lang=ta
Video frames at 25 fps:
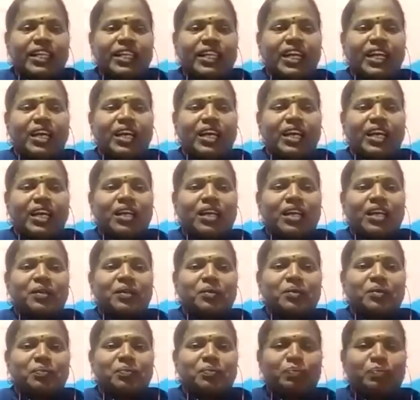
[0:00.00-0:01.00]
நான்
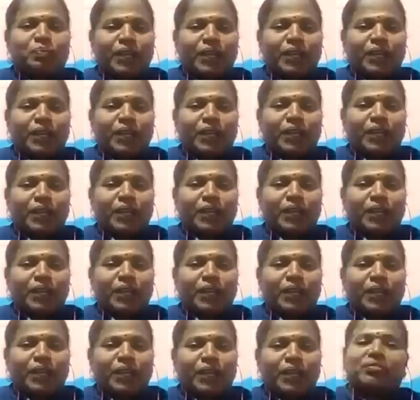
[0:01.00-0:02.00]
பிறந்தது ஒரு
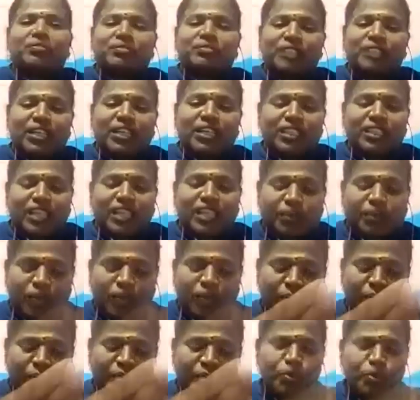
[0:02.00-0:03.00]
கதை
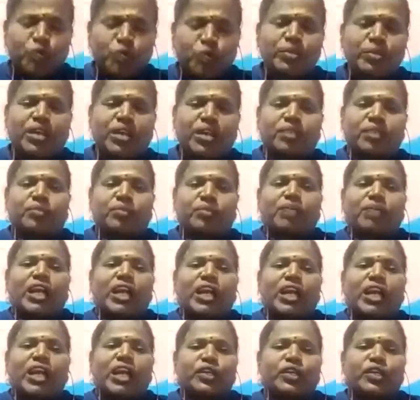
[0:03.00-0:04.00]
அப்படியே முழுமையா நம்ம
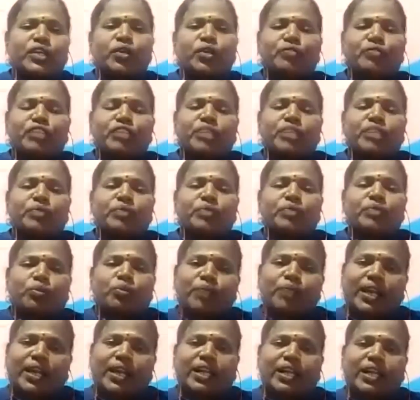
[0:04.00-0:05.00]
வாழ்க்கையினுடைய வெறுமையை ரொம்ப
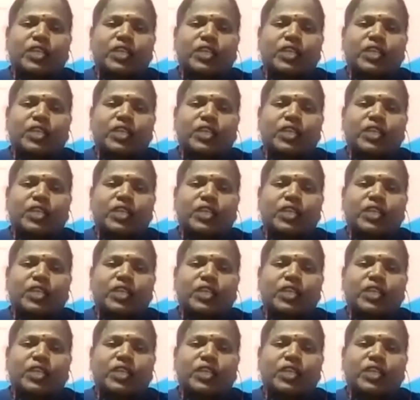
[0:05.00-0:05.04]
அழகா